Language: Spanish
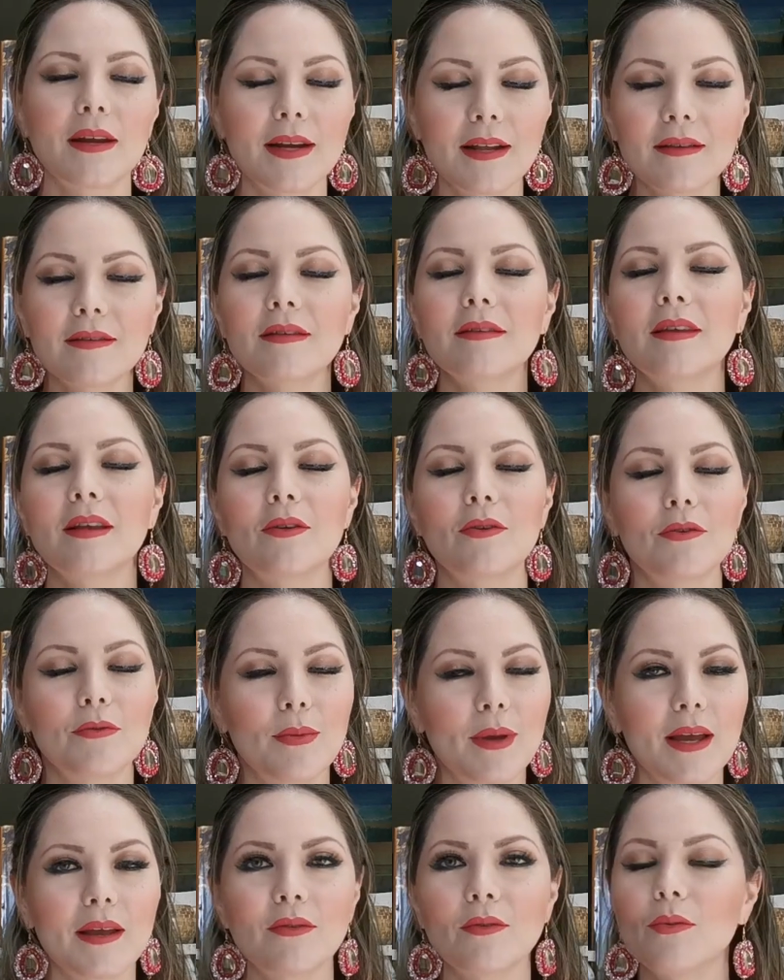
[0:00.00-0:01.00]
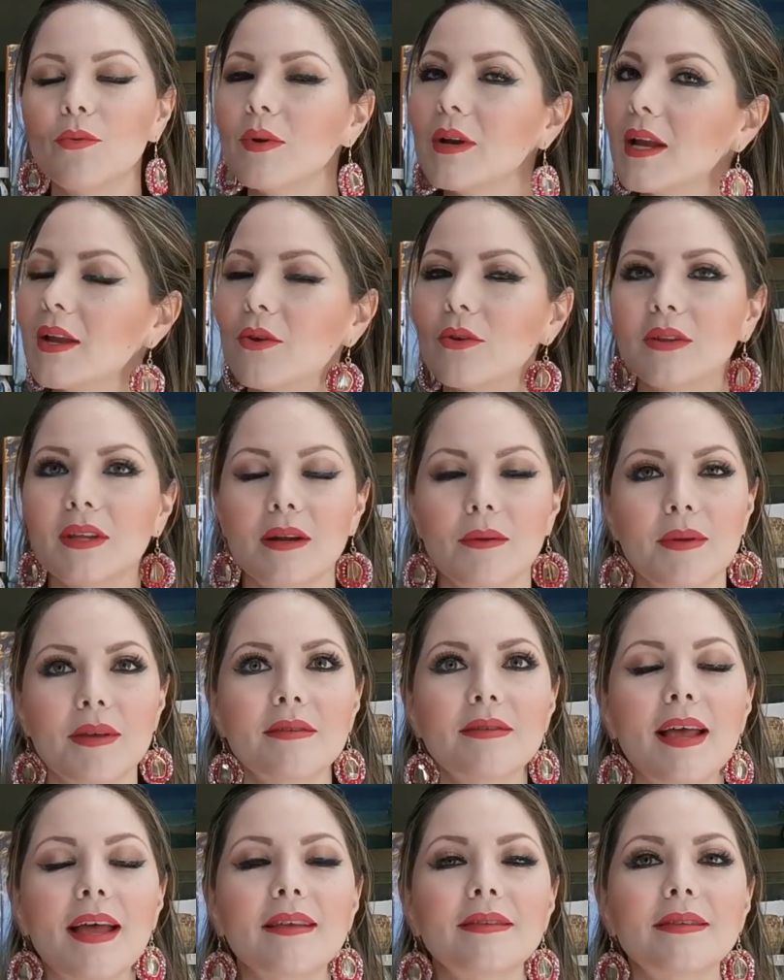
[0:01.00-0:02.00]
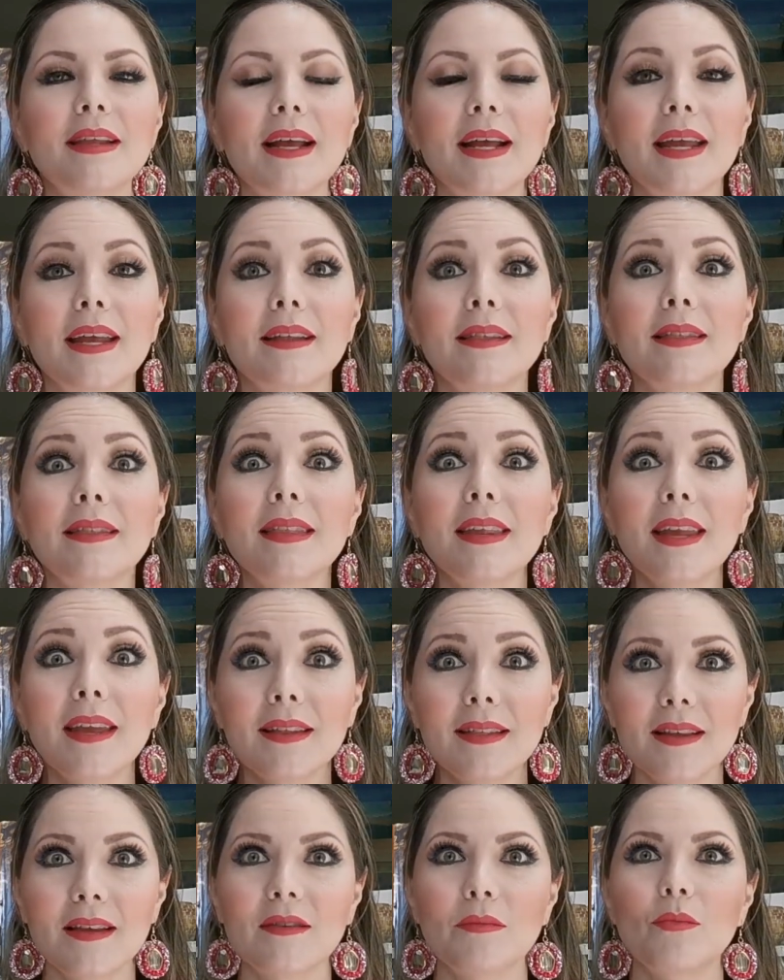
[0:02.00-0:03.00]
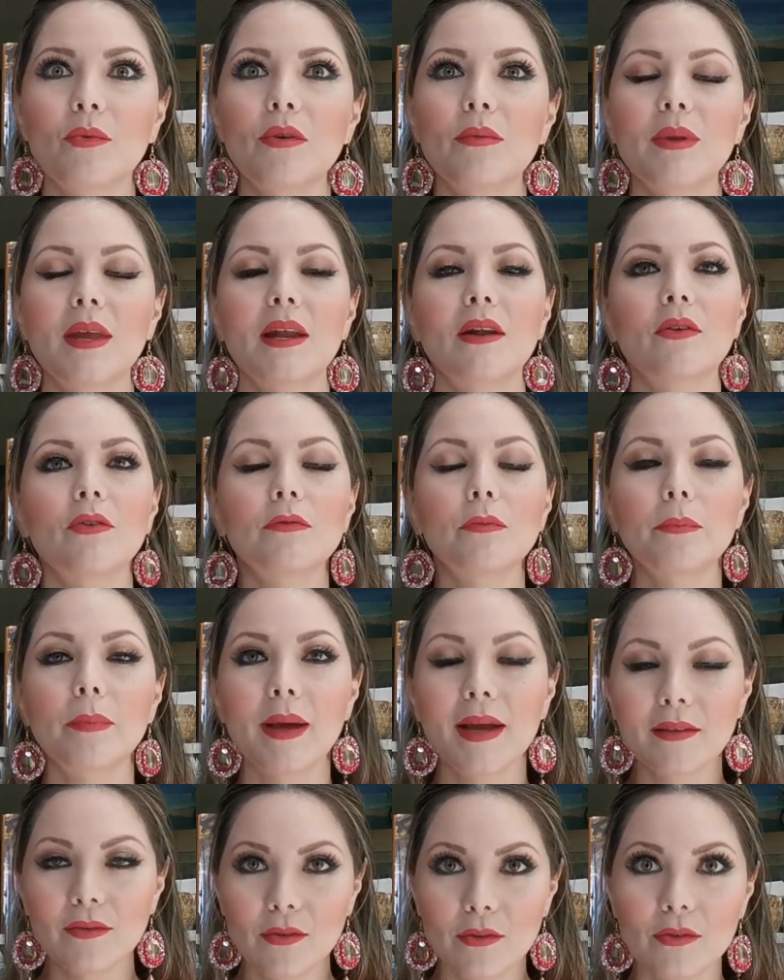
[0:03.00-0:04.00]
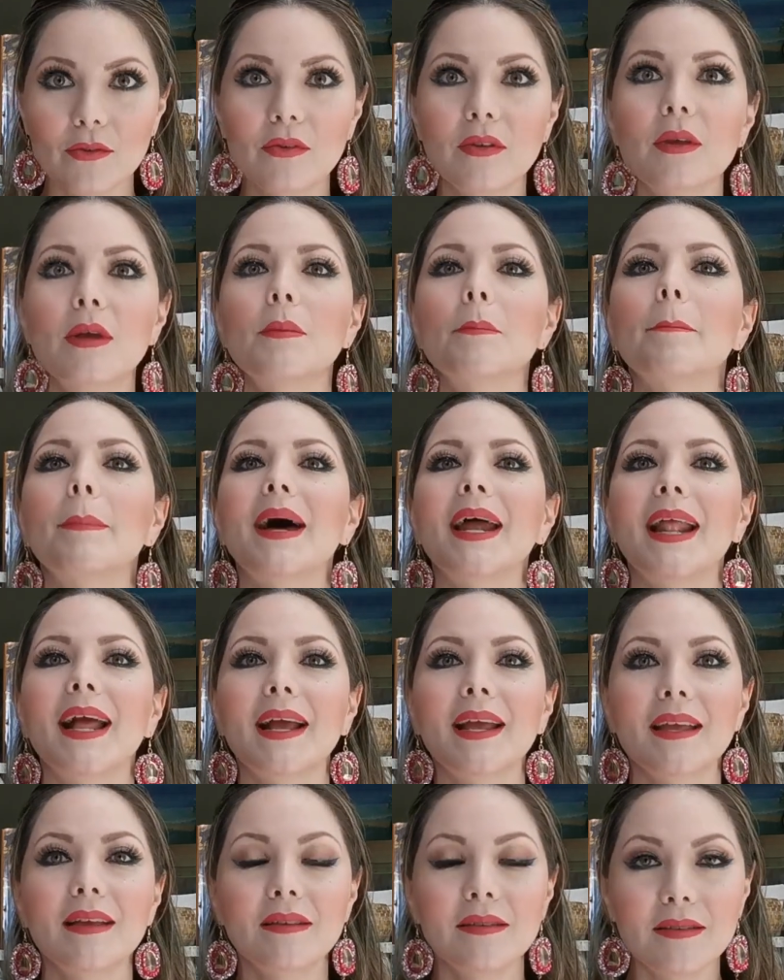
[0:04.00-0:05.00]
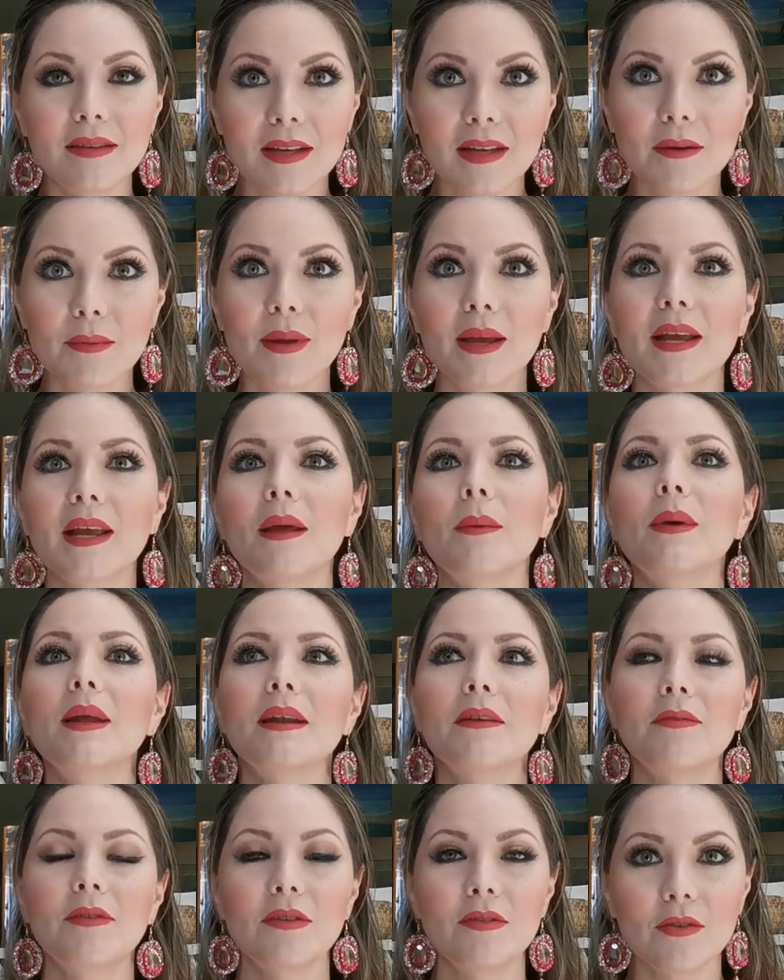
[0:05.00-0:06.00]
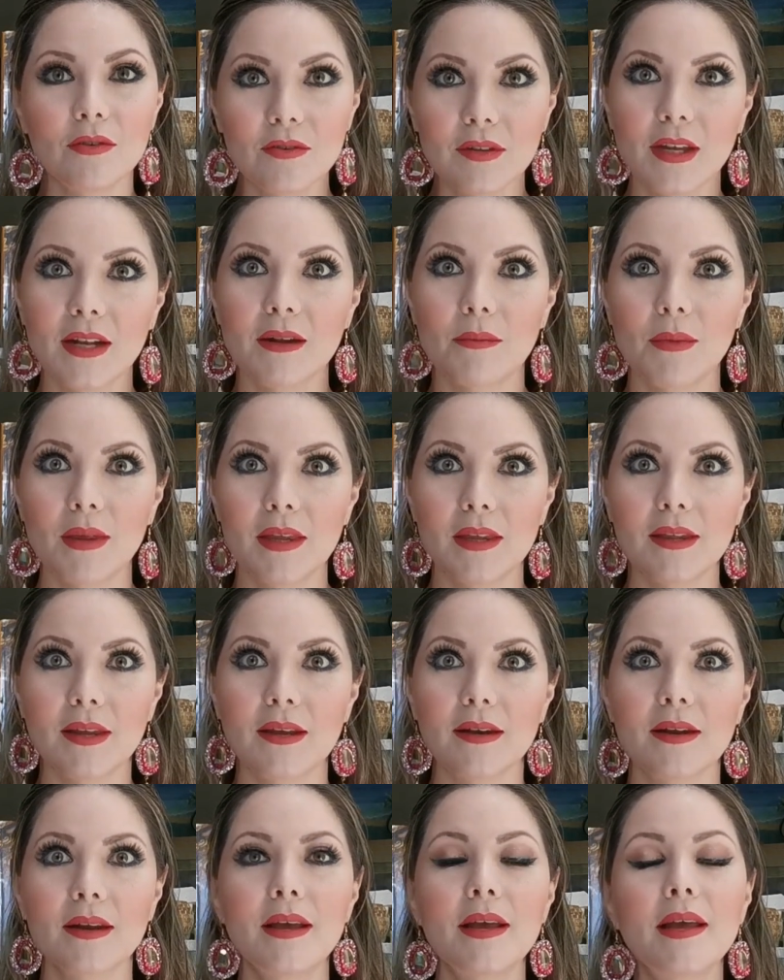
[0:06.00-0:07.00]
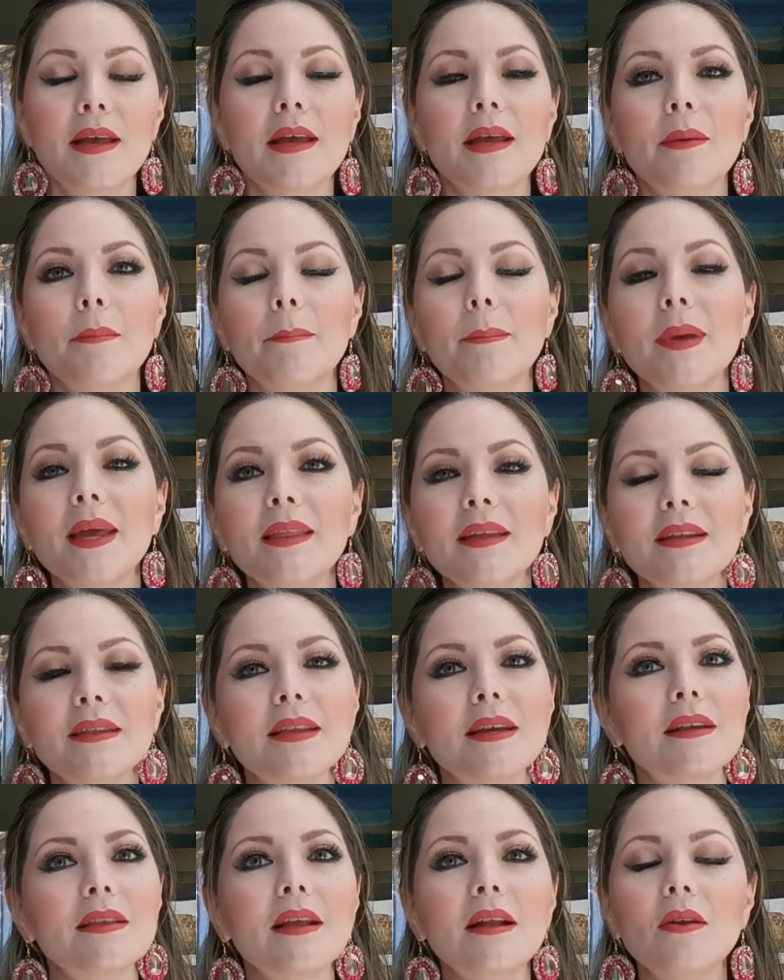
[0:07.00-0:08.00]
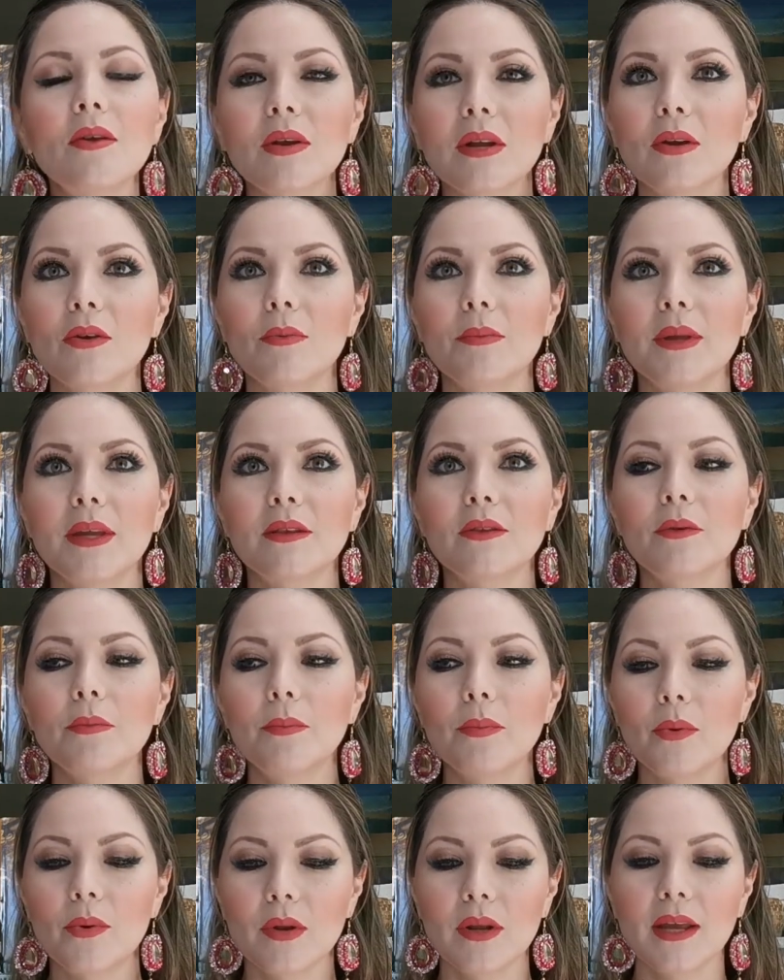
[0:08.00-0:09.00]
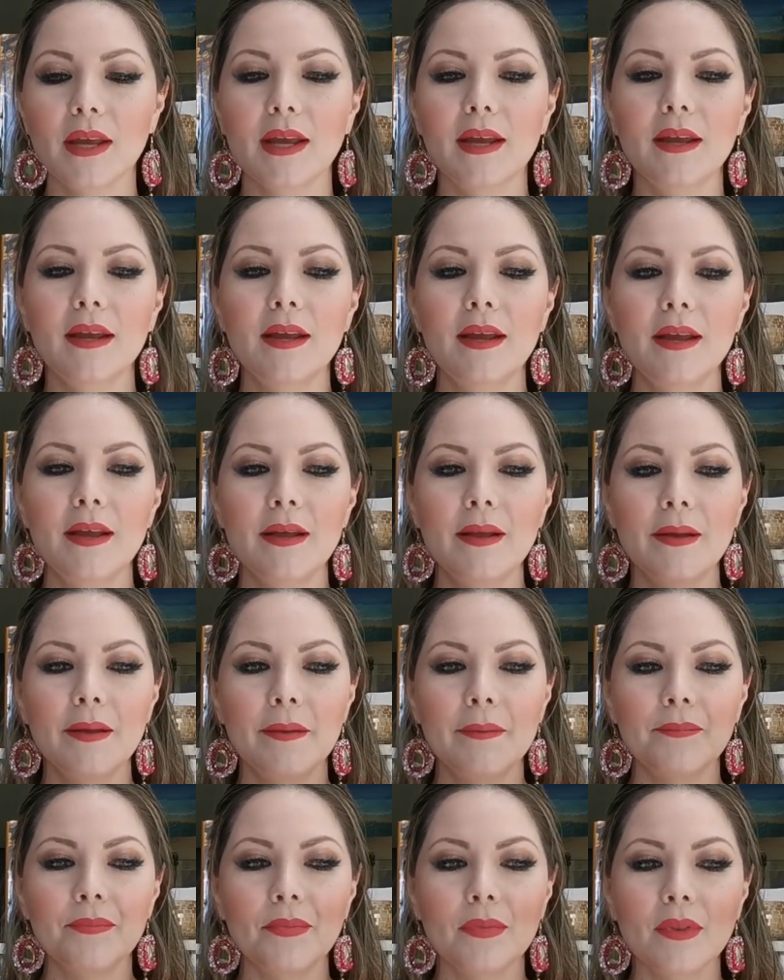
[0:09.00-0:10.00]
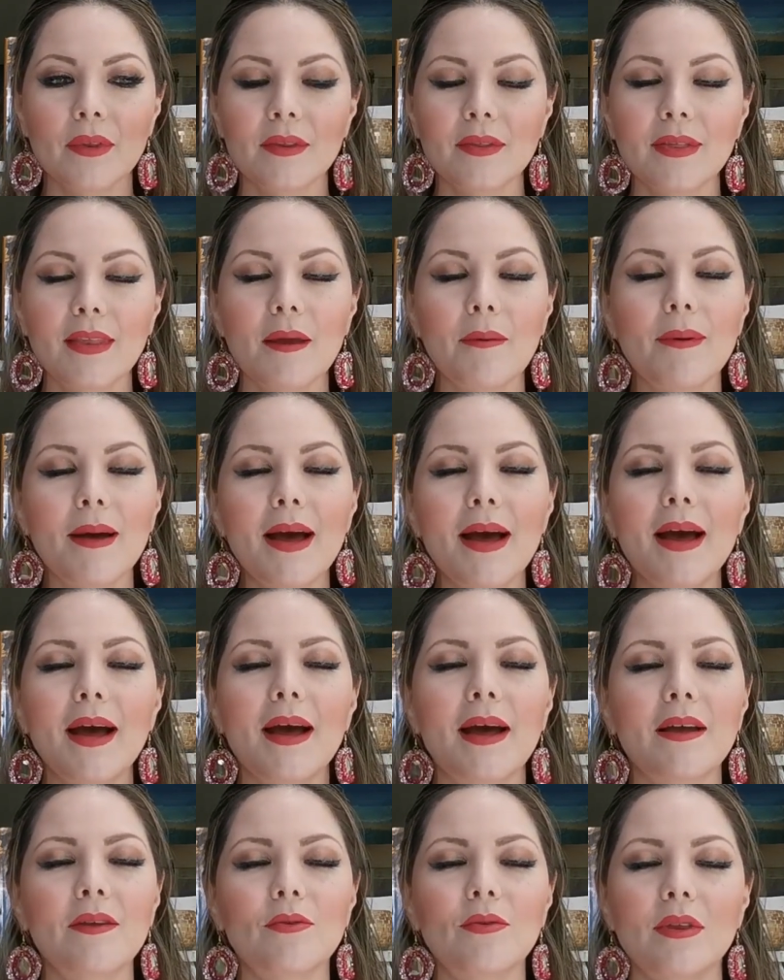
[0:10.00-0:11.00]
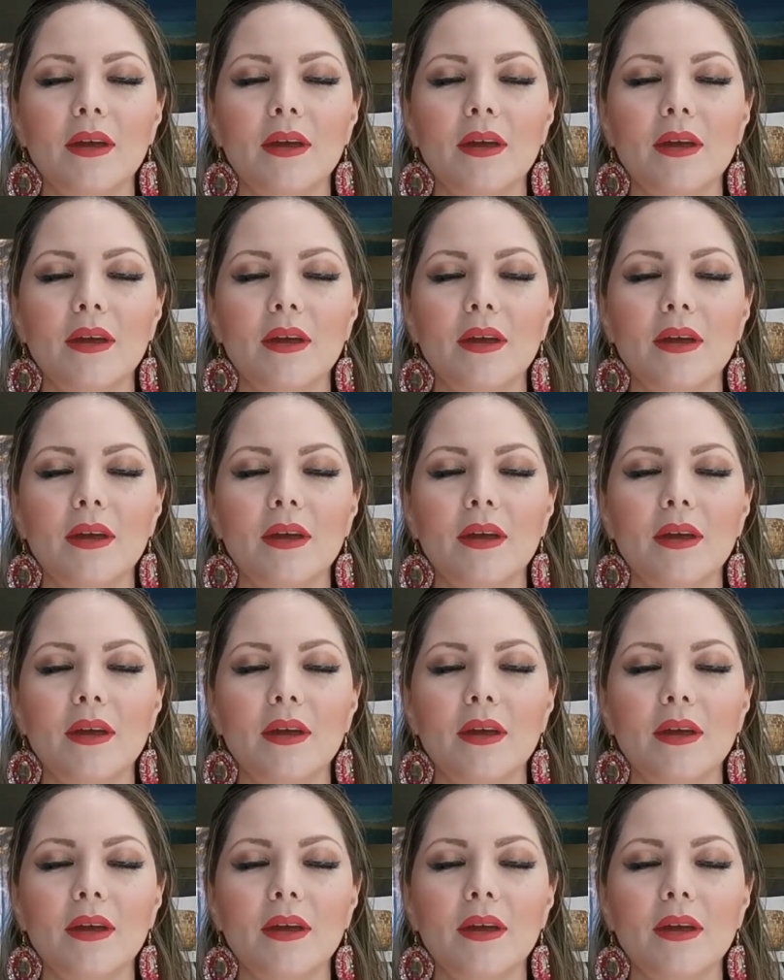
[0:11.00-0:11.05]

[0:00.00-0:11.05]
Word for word: regreses y los veas una y otra vez hasta que entiendas muy bien los pasos ¿Para qué sirve? ¿Qué beneficios tiene meditar? Meditar te lo recomiendo porque te va a